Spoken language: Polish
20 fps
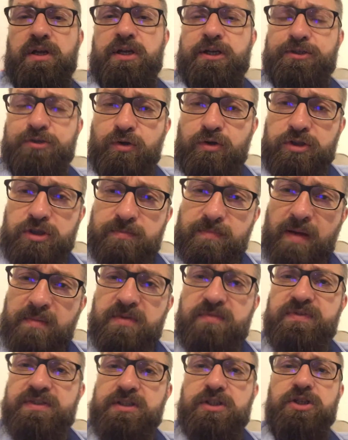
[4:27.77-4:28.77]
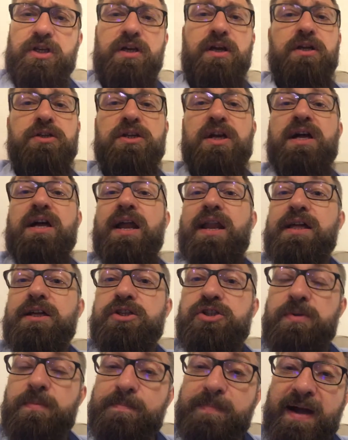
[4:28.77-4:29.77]
i czego się mamy wystrzegać, ale
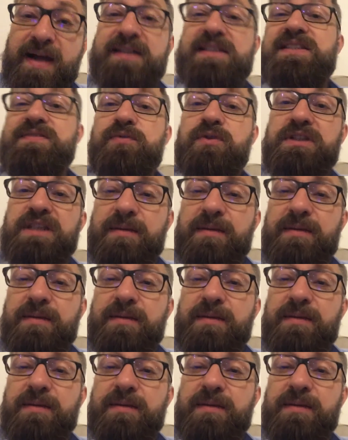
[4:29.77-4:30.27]
gdzie państwo